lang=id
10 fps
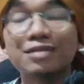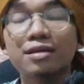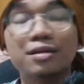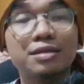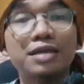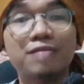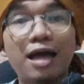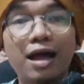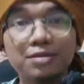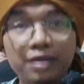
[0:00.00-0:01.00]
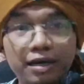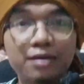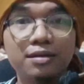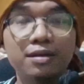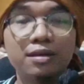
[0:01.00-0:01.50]

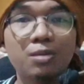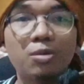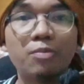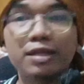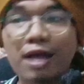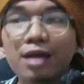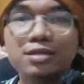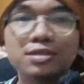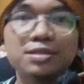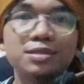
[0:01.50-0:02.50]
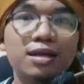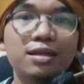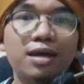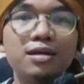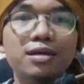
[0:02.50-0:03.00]
Kenyataannya, perbedaan yang
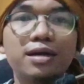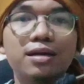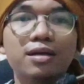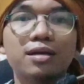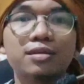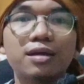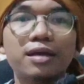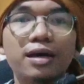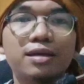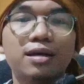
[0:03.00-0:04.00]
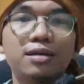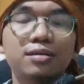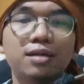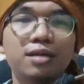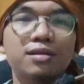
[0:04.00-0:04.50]
secara lahiriah terlihat
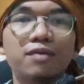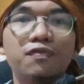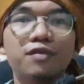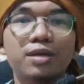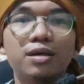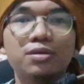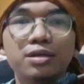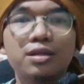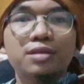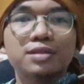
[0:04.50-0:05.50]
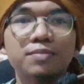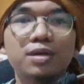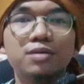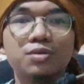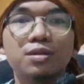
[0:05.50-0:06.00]
antara firman Allah dan
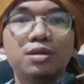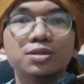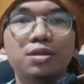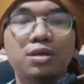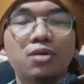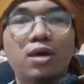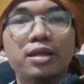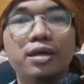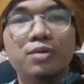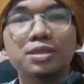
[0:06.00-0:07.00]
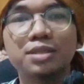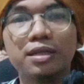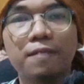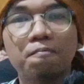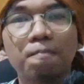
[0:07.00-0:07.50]
sabda Rasulullah Shallallahu Alaihi
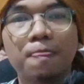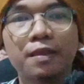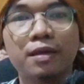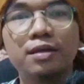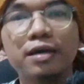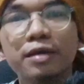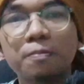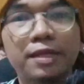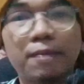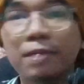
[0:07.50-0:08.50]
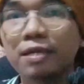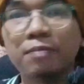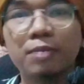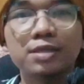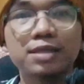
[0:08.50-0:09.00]
Wasallam dengan pendapat
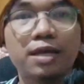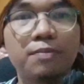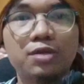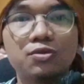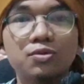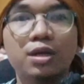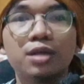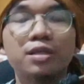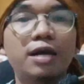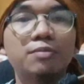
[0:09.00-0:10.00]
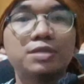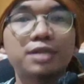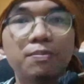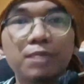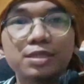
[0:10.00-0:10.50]
imam mazhab itu tidak
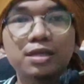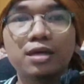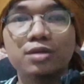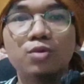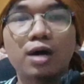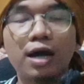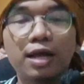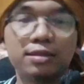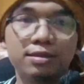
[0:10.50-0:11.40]
bisa lepas dari dua hal.